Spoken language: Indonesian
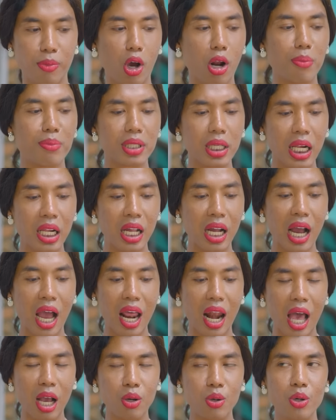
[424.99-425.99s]
Kalau misalnya
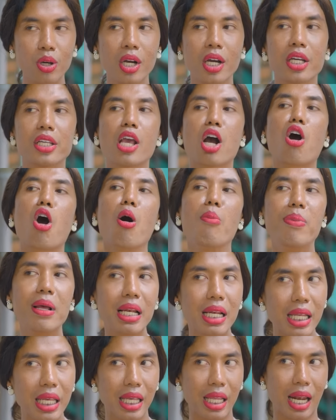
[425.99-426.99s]
nggak laku, ya kau
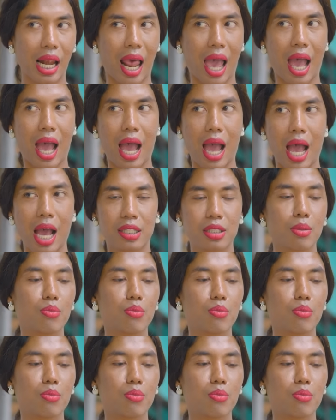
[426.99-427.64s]
beli lah